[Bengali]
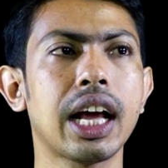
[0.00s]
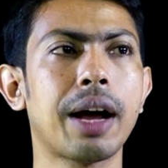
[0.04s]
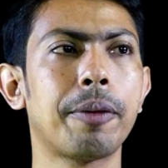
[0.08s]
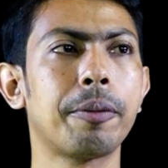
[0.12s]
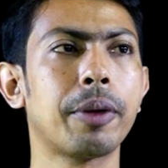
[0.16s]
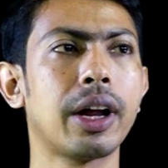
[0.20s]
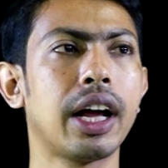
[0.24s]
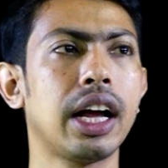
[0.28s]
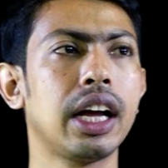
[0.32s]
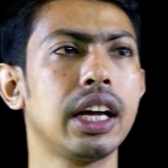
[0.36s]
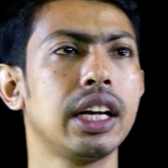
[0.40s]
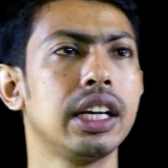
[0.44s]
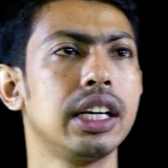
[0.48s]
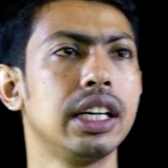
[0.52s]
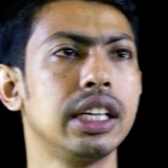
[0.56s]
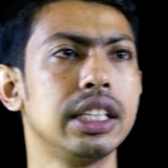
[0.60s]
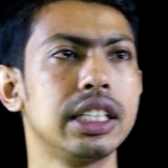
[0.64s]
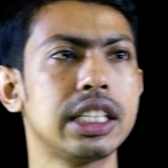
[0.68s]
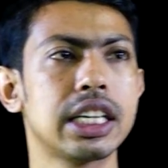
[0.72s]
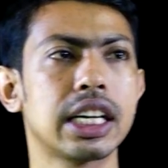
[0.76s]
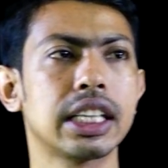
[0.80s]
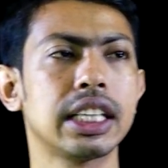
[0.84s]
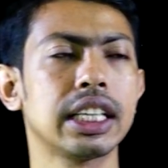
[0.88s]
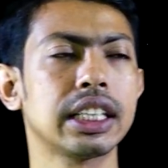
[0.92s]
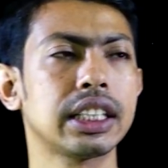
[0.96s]
আমরা
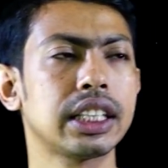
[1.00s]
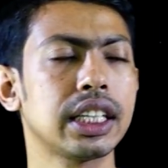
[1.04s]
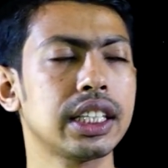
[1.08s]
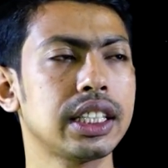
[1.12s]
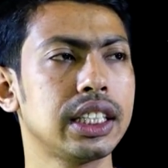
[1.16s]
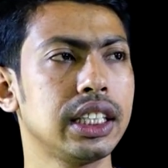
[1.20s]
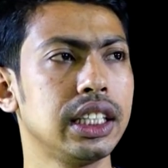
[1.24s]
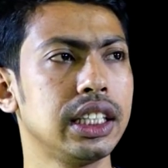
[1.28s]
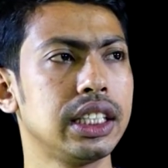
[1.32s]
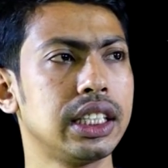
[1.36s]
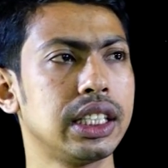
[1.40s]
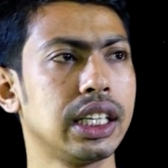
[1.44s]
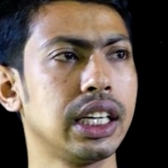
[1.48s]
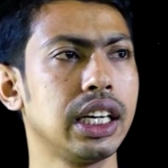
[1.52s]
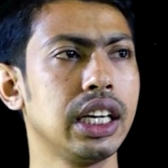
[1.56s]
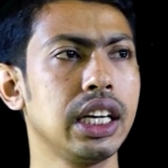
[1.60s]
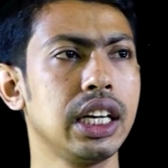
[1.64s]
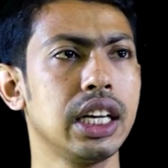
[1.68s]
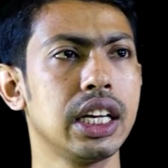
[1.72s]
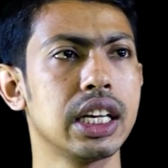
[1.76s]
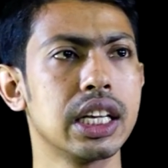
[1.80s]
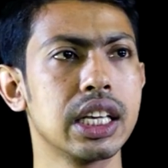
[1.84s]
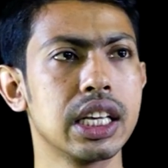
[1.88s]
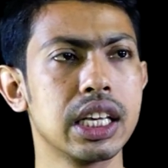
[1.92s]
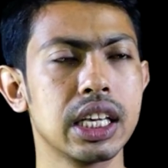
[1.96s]
যেটা দেখতেছি যে
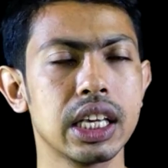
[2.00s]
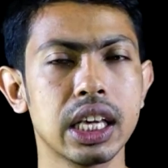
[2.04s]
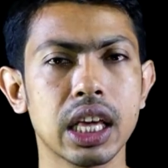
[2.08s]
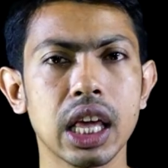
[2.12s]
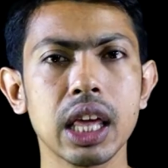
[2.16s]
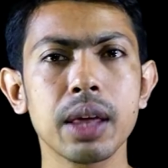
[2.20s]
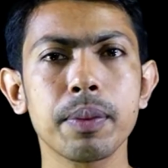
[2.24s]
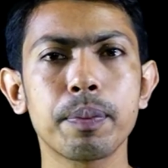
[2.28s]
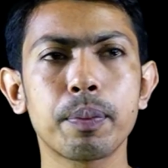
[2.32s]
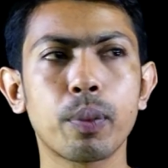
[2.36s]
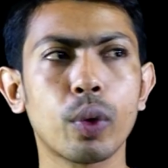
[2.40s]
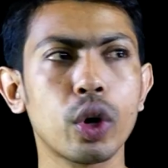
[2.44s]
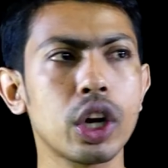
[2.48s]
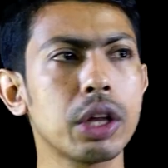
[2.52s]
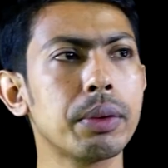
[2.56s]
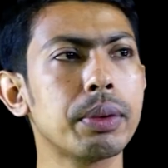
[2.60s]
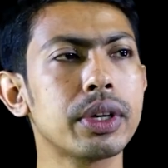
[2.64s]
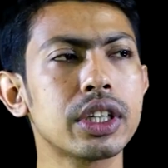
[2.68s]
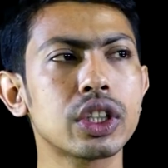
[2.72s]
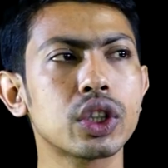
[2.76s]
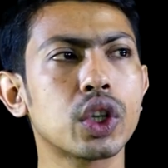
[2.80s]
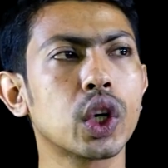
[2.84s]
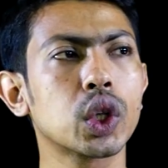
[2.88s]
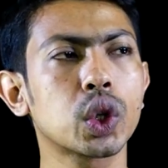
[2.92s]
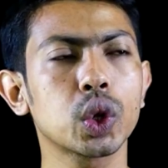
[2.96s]
এই
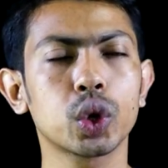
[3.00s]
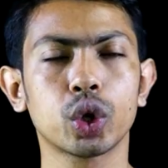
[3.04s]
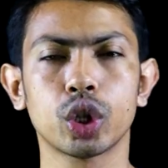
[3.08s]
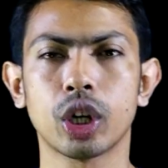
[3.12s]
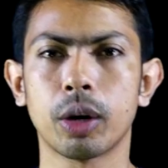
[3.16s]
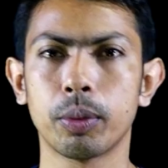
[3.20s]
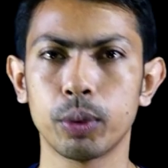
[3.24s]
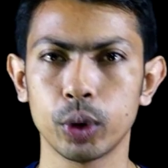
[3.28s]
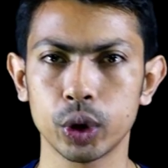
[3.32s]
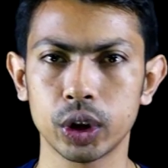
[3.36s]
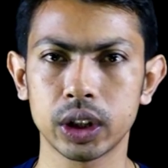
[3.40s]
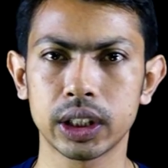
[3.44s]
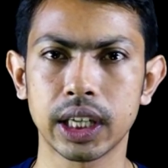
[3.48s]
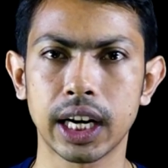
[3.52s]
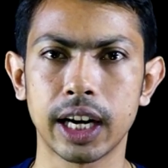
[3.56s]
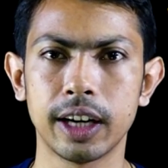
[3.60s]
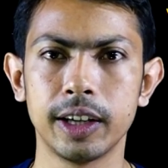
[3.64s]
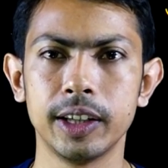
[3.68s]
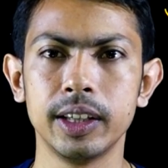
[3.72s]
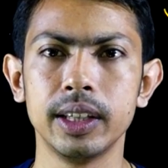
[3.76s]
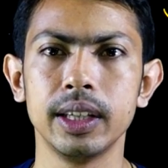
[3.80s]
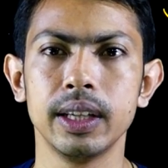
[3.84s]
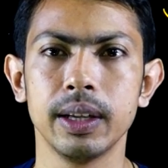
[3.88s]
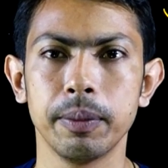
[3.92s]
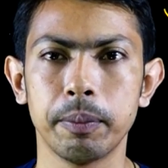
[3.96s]
পরিবেশগত সমস্যা
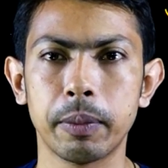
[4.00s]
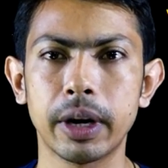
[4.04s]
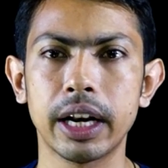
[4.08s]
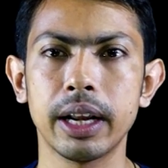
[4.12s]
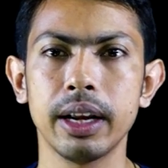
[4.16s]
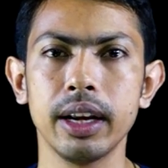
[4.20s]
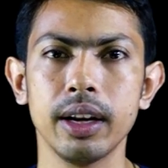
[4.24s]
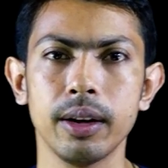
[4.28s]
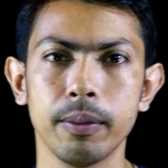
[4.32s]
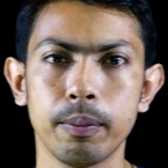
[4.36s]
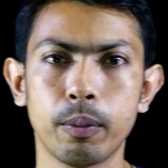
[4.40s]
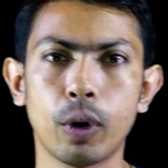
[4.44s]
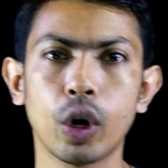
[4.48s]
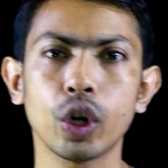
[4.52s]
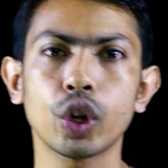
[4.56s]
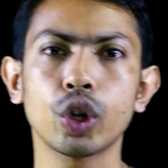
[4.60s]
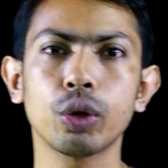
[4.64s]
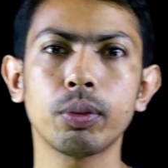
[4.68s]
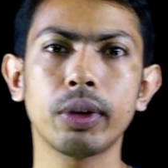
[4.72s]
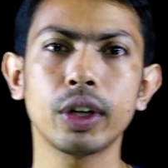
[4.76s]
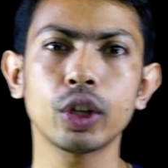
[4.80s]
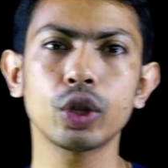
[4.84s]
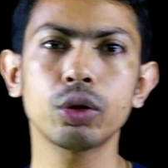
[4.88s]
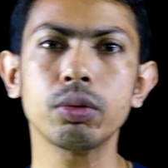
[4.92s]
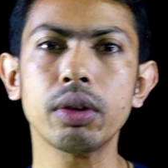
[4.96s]
মানে
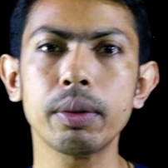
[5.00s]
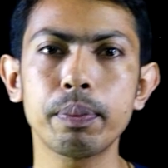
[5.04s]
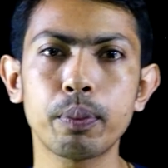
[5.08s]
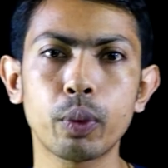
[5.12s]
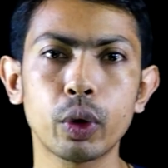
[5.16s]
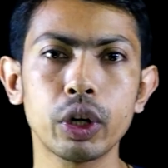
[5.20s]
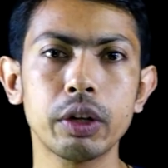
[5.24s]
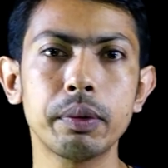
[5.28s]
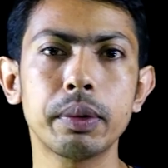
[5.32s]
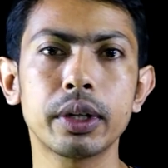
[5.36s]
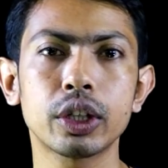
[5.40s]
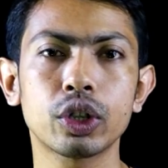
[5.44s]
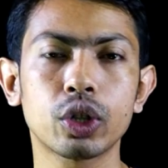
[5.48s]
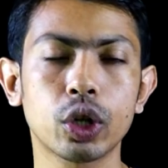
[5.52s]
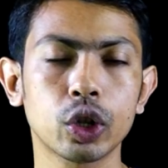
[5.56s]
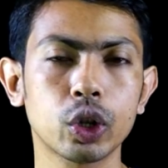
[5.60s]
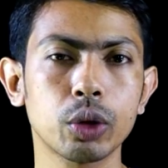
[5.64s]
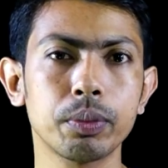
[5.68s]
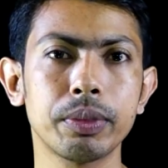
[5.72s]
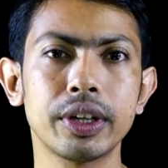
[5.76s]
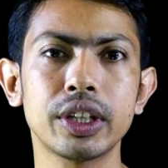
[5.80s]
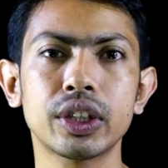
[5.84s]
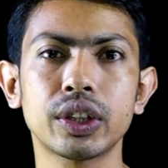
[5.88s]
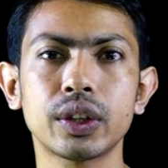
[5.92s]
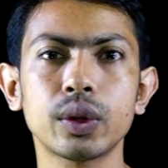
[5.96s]
বর্তমান সময়ে পরিবেশগত
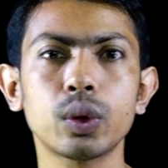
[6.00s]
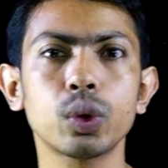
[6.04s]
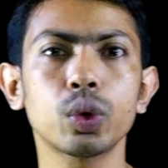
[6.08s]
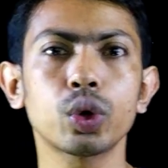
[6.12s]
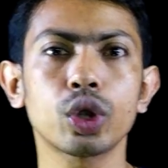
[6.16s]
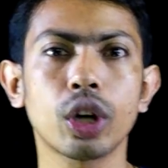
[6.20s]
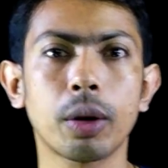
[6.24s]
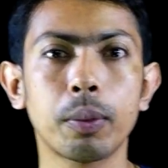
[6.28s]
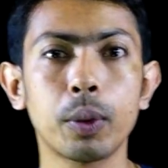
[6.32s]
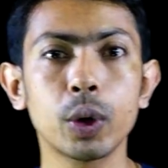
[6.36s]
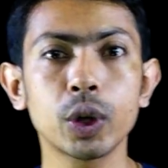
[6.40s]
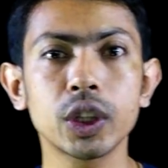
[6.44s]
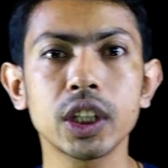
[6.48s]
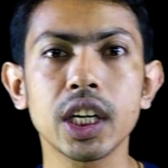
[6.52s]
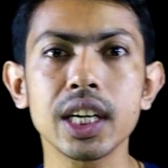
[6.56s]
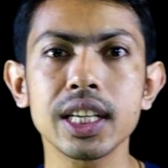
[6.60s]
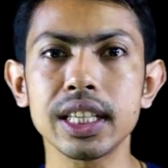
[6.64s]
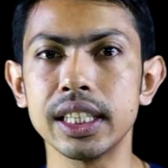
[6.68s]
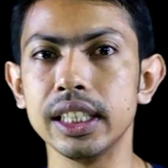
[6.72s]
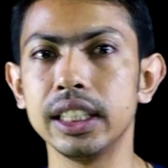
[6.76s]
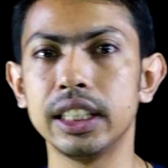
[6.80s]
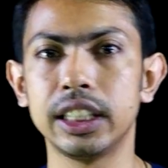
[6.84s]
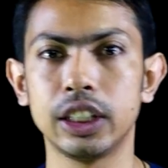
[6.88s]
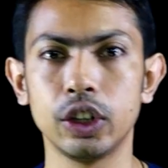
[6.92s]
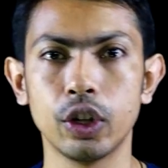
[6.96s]
বেশ কিছু সমস্যার
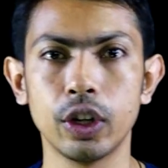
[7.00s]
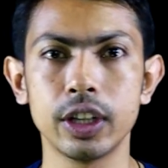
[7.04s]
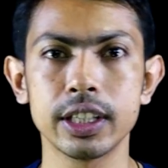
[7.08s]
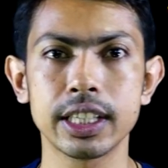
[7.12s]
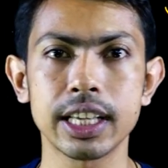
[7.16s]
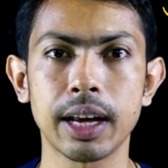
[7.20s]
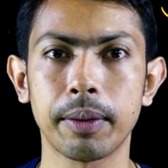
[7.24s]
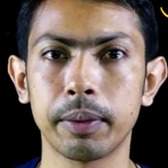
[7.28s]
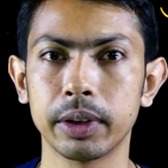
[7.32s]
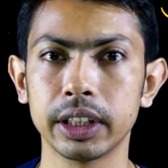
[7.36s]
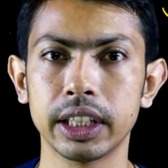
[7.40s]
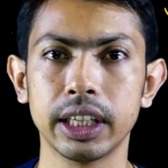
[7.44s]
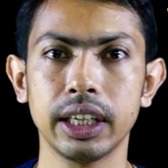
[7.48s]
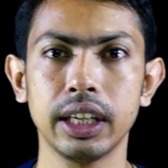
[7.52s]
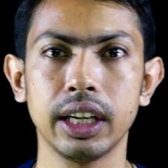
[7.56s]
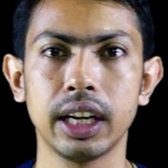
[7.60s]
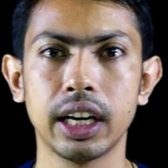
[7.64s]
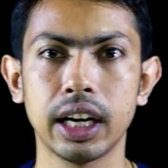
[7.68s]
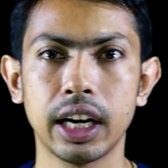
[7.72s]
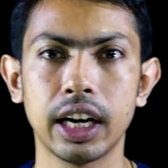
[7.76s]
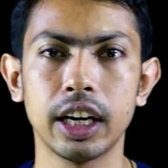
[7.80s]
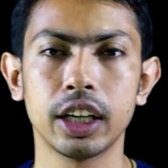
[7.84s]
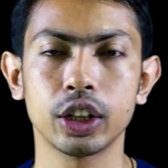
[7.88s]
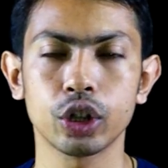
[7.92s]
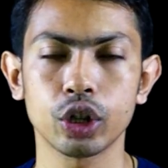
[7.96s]
সৃষ্টি হয়েছে আমাদের
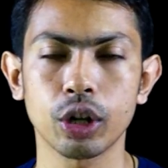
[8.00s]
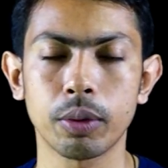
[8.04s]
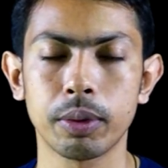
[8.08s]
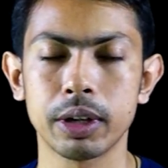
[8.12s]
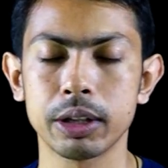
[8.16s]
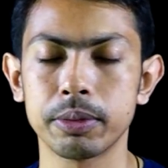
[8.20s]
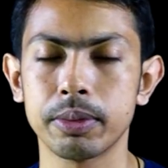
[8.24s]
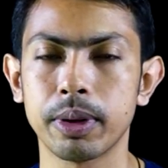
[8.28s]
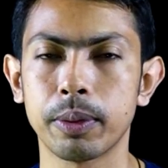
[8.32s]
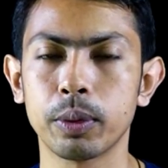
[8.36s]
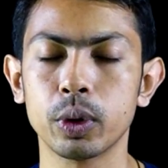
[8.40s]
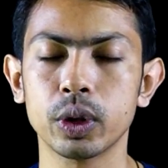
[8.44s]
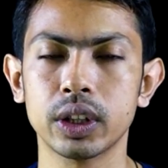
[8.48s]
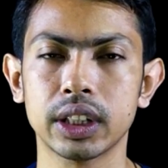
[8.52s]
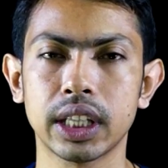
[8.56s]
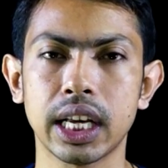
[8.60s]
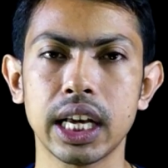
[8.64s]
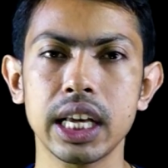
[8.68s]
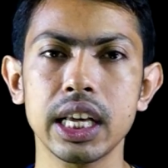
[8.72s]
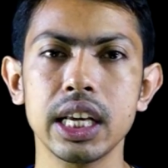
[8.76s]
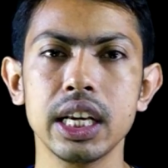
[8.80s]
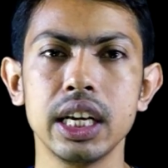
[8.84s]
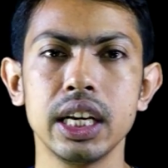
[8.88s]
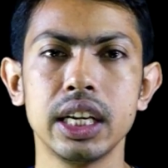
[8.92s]
সমাজ ব্যবস্থায়